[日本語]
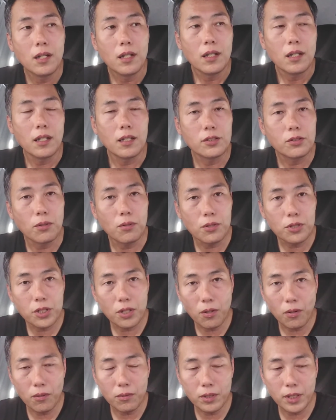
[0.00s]
え創始
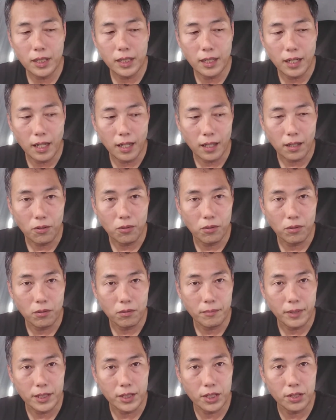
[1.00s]
本人がこう、
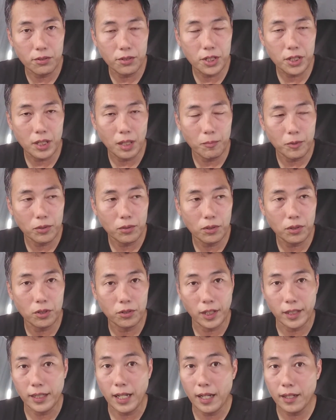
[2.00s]
まあ、記したものっていう
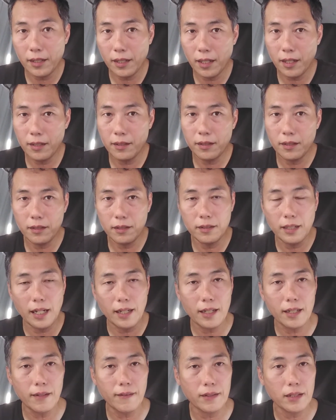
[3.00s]
のは内編だ
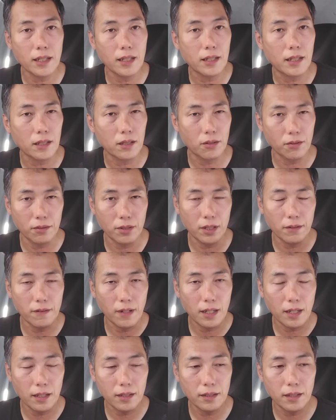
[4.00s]
けではないかっていうふうに言
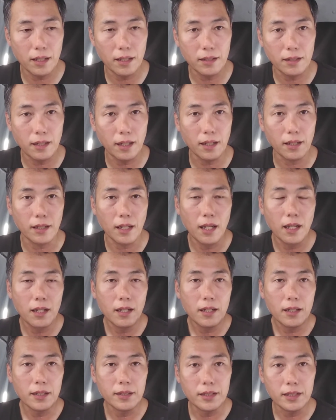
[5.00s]
われていて
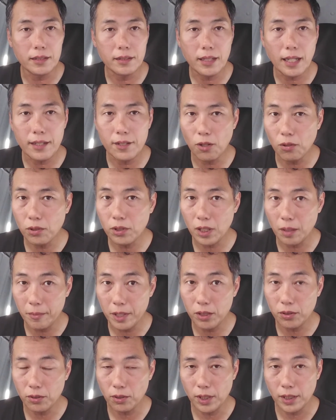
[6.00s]
実際読んでみ
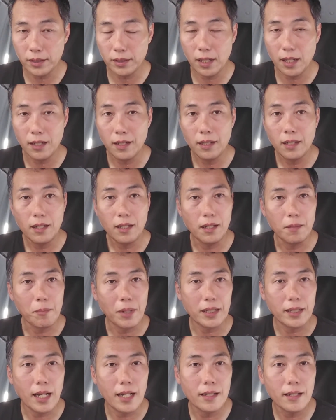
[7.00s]
るとですね、えま
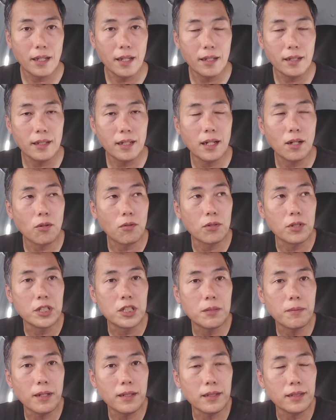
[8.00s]
あ、内編がこう
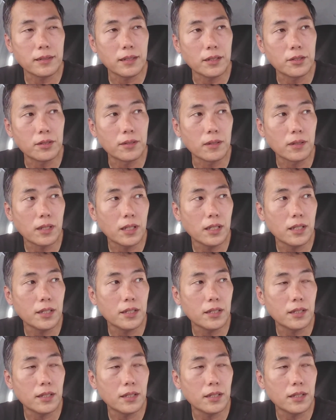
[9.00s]
一番ですねすっきりし